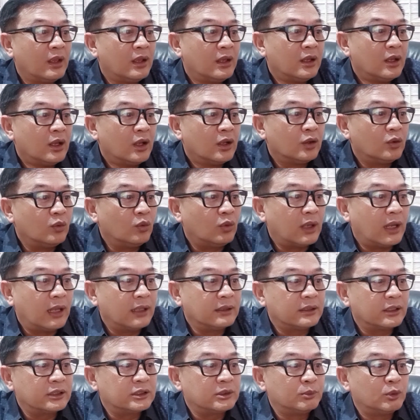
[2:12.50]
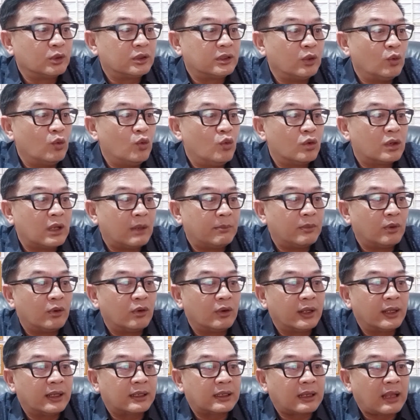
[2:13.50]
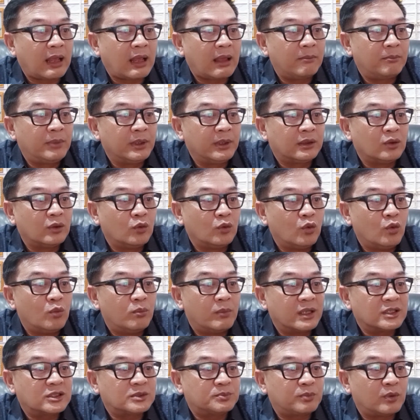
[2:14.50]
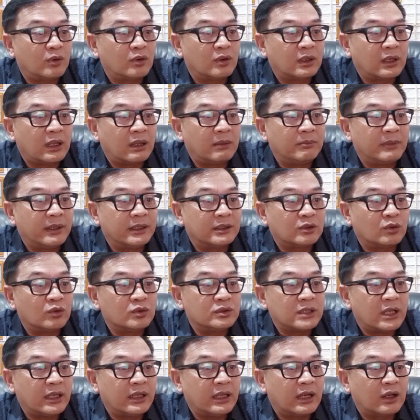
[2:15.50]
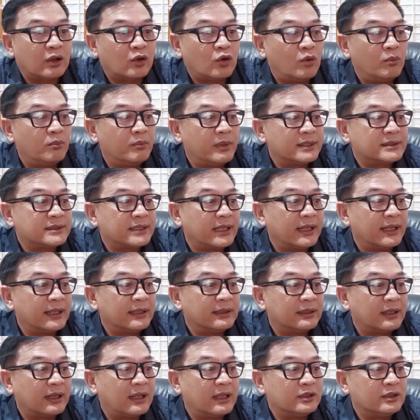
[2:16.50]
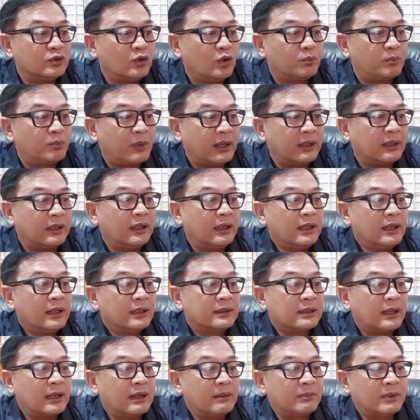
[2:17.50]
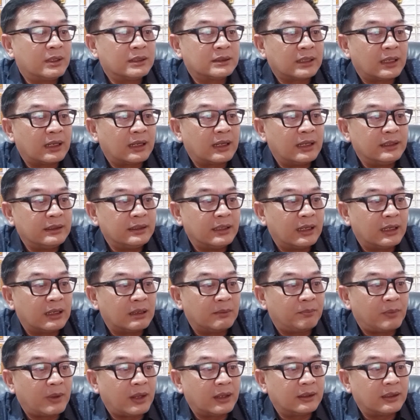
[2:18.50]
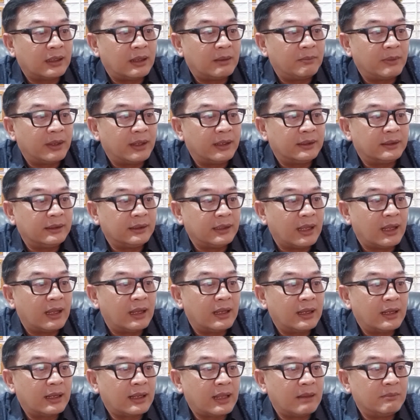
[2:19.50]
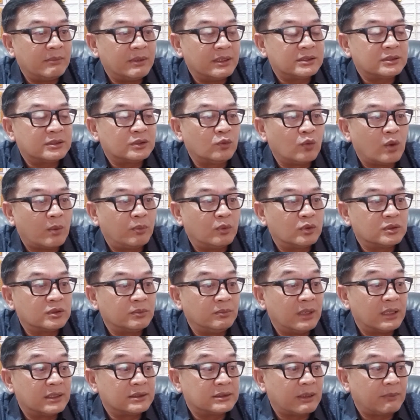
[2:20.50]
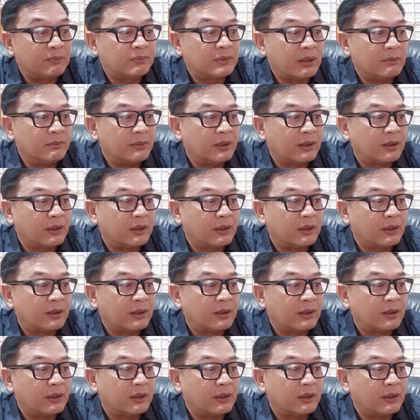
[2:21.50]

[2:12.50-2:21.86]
Dugaan tersebut diungkap oleh Kabit Umas Polda Metro Jaya Kombes Endra Julpan dalam keterangannya kepada media Kamis 29 September.